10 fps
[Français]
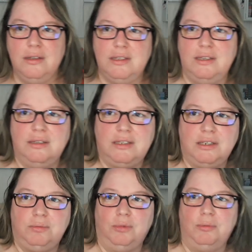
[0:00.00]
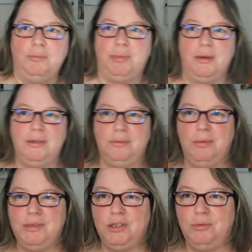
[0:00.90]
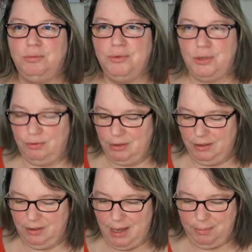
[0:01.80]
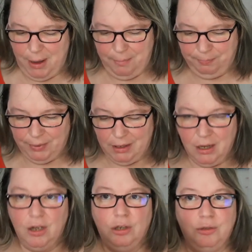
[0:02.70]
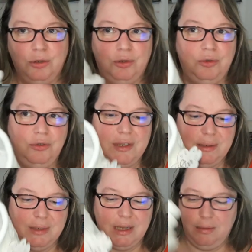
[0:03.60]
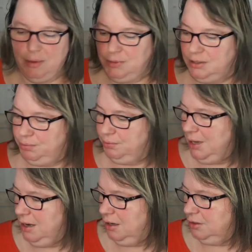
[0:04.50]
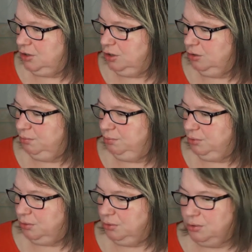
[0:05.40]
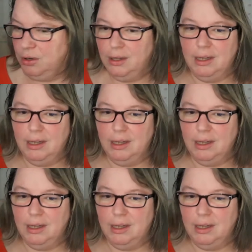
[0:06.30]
Si, si je non, même pas. Même si je me pousse, vous la voyez pas. Donc, du coup, ça me sera ma petite poubelle de bureau.